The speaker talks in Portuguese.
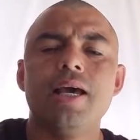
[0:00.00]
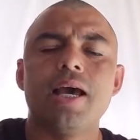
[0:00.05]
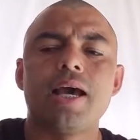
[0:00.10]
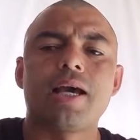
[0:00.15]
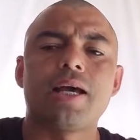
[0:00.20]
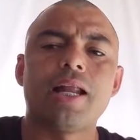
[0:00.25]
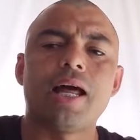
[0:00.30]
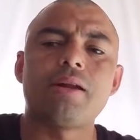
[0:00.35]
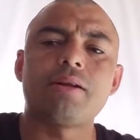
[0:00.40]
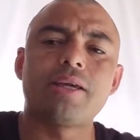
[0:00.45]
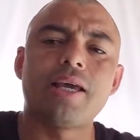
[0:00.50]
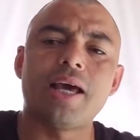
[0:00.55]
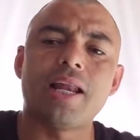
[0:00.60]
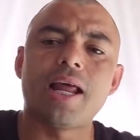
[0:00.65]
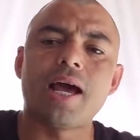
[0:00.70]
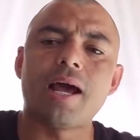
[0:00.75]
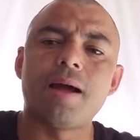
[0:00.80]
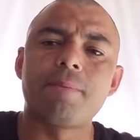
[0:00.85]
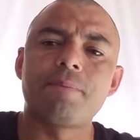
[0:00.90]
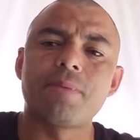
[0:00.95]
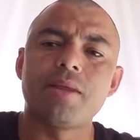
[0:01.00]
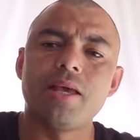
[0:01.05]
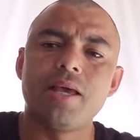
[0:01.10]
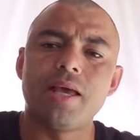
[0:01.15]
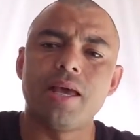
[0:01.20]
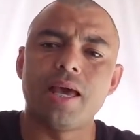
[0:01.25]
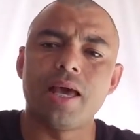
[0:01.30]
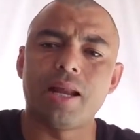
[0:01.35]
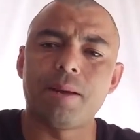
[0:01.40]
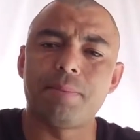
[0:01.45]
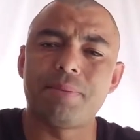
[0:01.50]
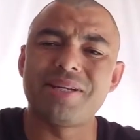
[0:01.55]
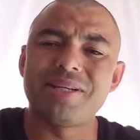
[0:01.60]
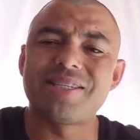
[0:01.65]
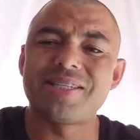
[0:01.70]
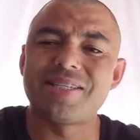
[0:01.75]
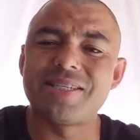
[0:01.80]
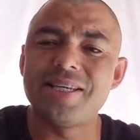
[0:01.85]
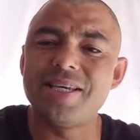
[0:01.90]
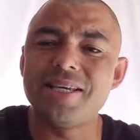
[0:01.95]
É claro que ela, ela
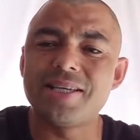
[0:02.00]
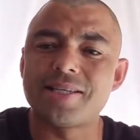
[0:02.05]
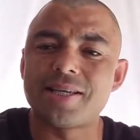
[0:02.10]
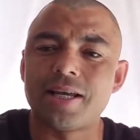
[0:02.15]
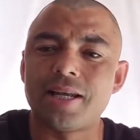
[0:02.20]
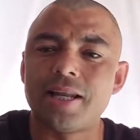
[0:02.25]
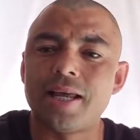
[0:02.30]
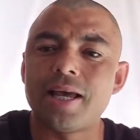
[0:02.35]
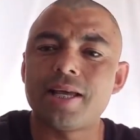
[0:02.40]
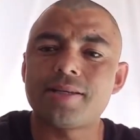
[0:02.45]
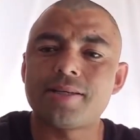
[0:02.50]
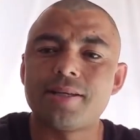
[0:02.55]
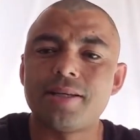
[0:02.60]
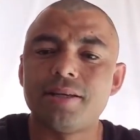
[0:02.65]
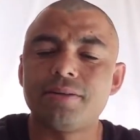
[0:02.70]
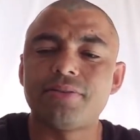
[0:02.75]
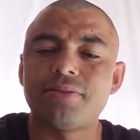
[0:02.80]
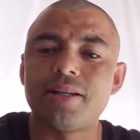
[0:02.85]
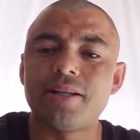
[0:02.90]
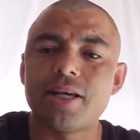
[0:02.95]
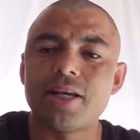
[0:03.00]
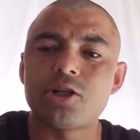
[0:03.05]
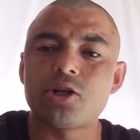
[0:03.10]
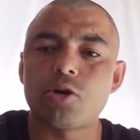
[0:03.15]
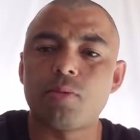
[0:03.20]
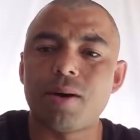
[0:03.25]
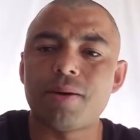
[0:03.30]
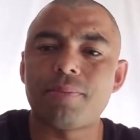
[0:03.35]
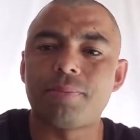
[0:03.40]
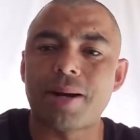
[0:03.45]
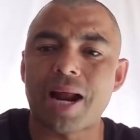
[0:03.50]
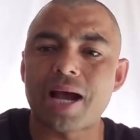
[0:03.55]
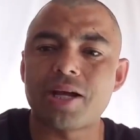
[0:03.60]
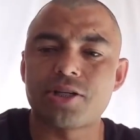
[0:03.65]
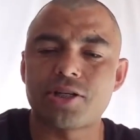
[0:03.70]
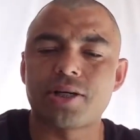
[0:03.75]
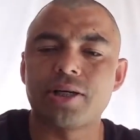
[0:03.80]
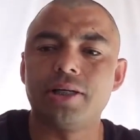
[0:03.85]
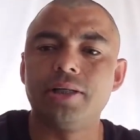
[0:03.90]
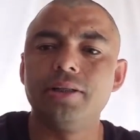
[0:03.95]
precisa né, se defender de alguma
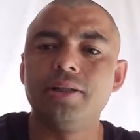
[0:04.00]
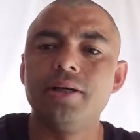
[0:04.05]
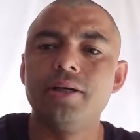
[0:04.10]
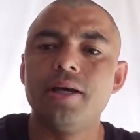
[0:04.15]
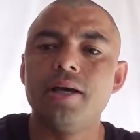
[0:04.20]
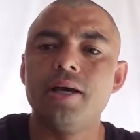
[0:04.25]
prática, né?